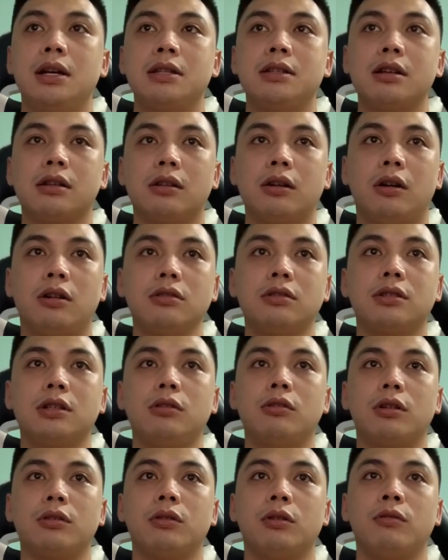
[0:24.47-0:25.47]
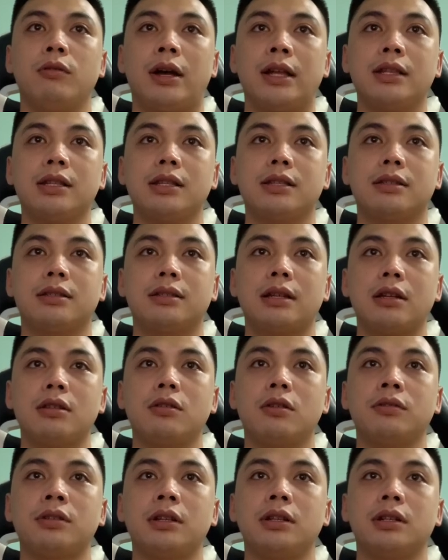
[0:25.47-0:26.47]
Trước đó, dư luận đồn đoán
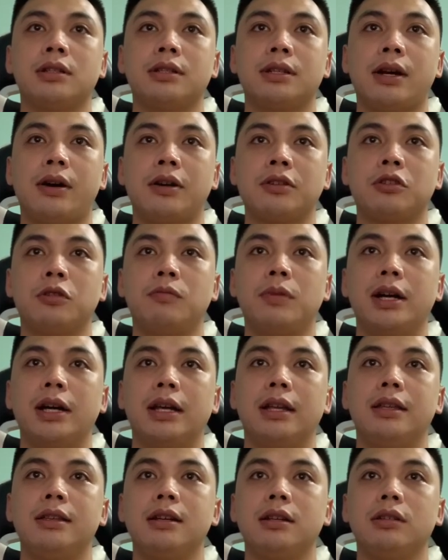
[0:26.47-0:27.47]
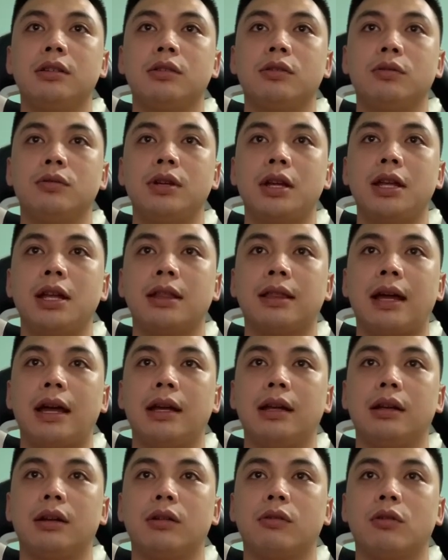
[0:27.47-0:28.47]
Sancho sẽ được trao áo số 7 nhưng chủ nhân hiện tại
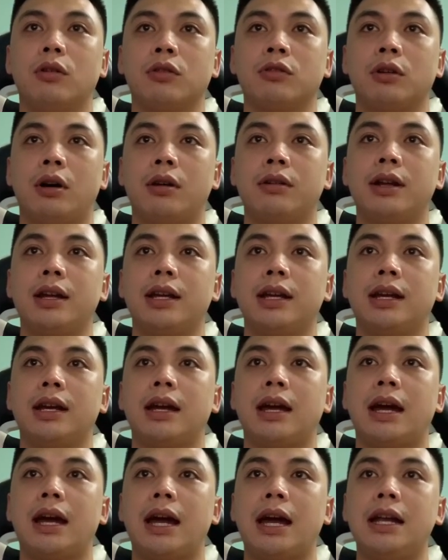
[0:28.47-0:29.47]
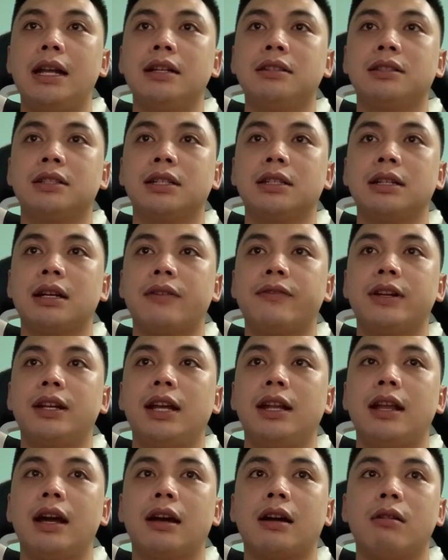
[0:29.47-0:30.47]
của số áo này Edison
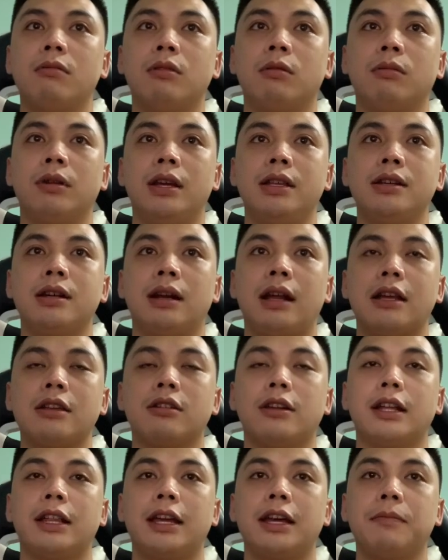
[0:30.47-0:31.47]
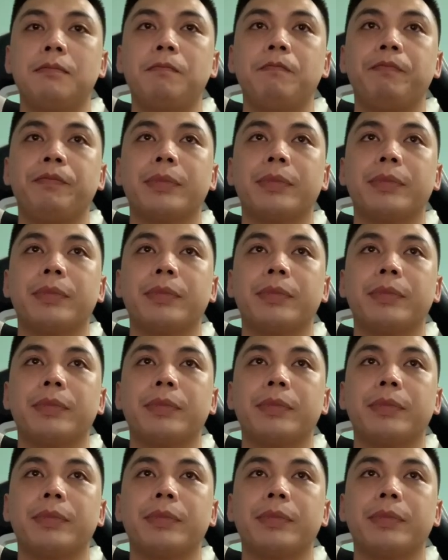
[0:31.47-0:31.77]
Cavani đã không đồng ý nhường lại cho đàn em.